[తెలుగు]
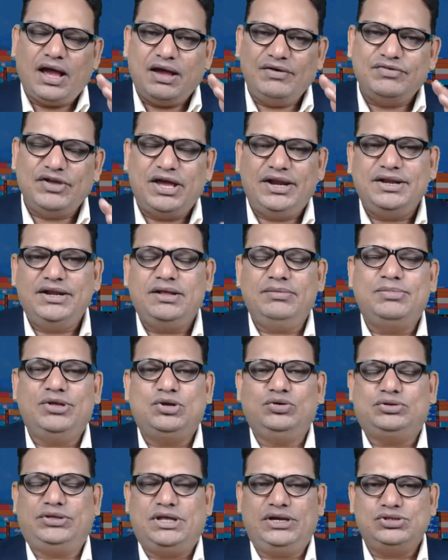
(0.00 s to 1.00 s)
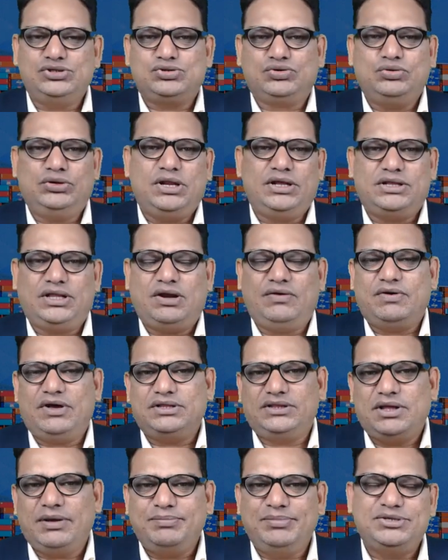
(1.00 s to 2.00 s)
అవి అన్నీ మీరు తెలుసుకున్న
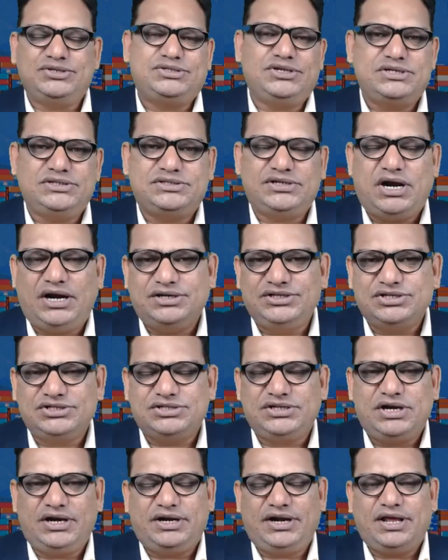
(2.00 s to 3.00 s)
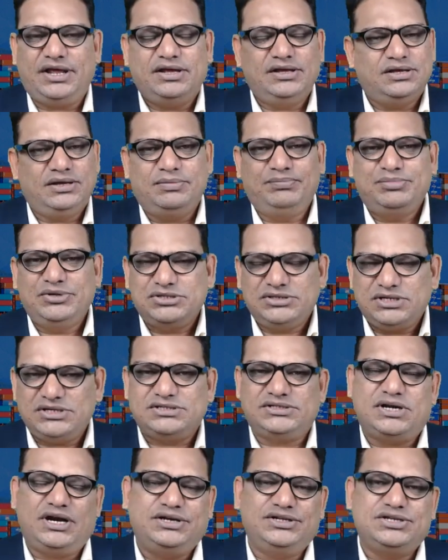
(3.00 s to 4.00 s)
తర్వాత బిజినెస్ స్టార్ట్ చేసిన
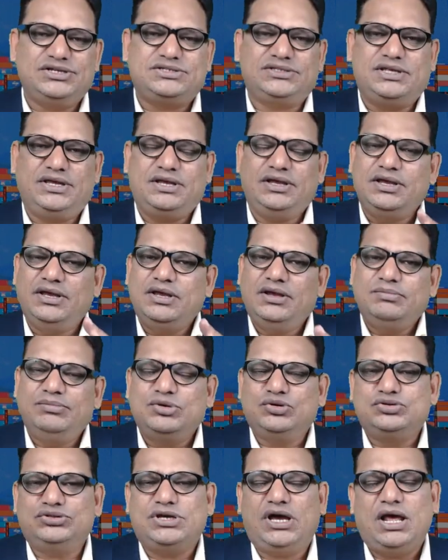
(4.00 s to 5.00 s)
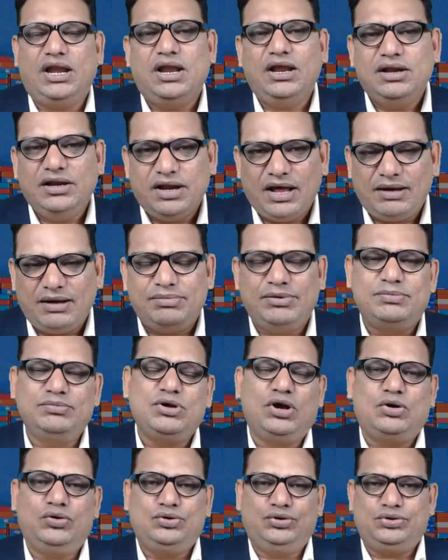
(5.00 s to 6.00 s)
బిజినెస్ స్టార్ట్ చేస్తే మీకు చాలా
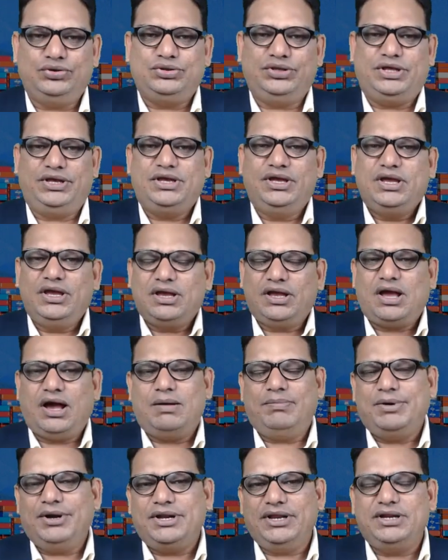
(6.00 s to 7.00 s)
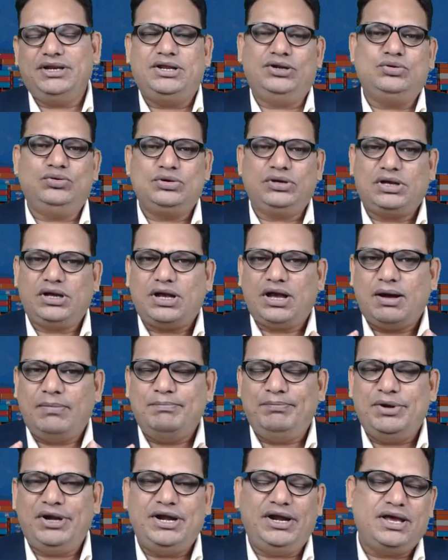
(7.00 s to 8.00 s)
లాభంగా ఉంటుంది కాబట్టి నేను
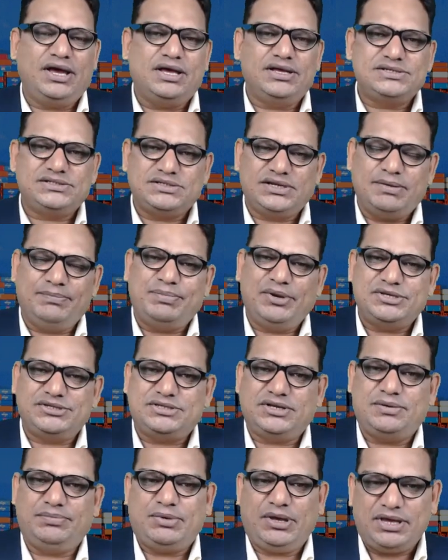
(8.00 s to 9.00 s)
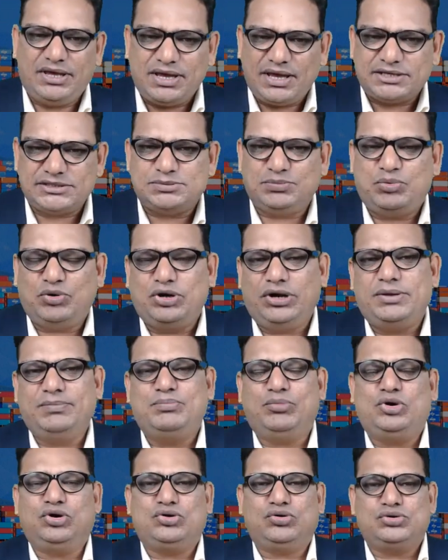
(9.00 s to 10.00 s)
కంప్లీట్గా స్టెప్ బై స్టెప్ ఈ ఎక్స్పోర్ట్
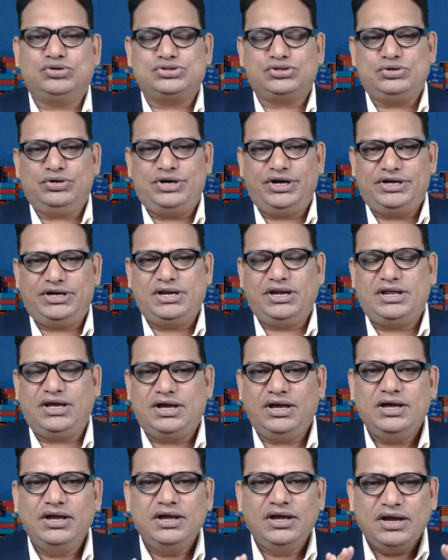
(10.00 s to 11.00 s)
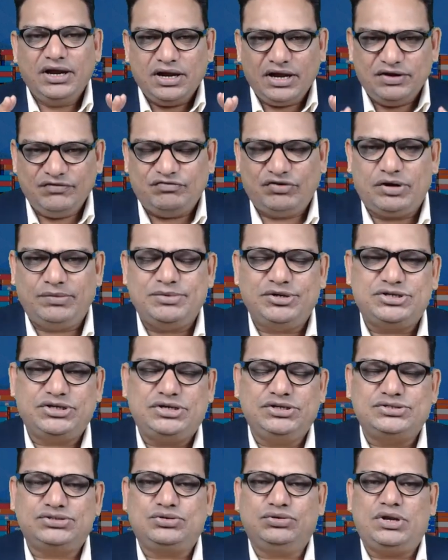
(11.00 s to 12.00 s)
ఇంపోర్ట్ కోర్సులో డీటెయిల్గా
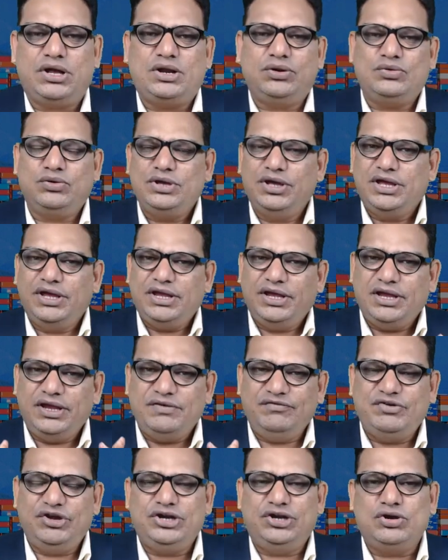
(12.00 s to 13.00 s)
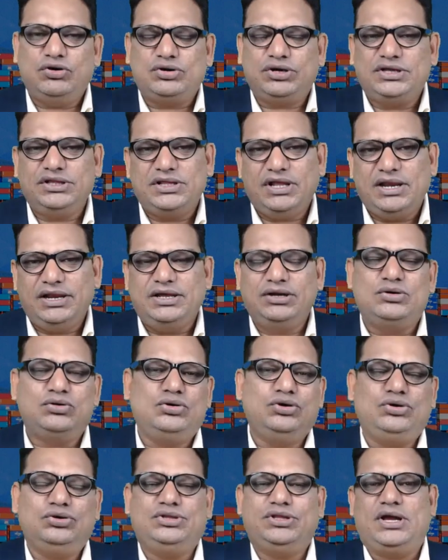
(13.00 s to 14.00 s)
ఇన్ఫర్మేషన్ ఇస్తున్నాను ఈ వీడియో కింద లింక్
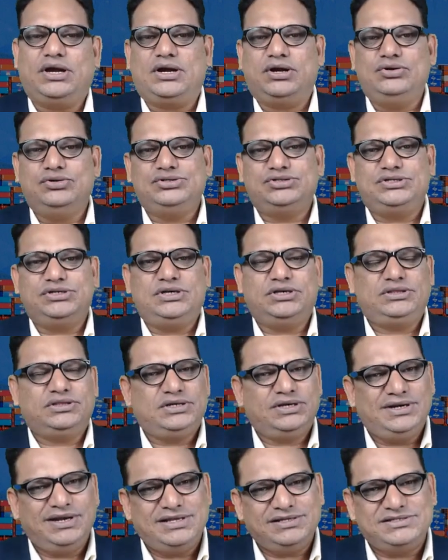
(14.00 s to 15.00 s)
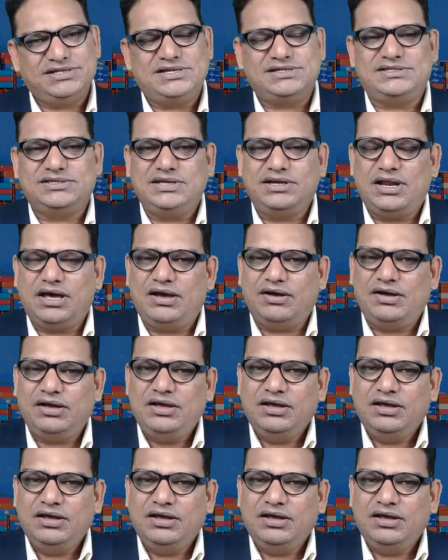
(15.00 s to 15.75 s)
ఉంటుంది అక్కడ నుంచి క్లిక్ చేసి నా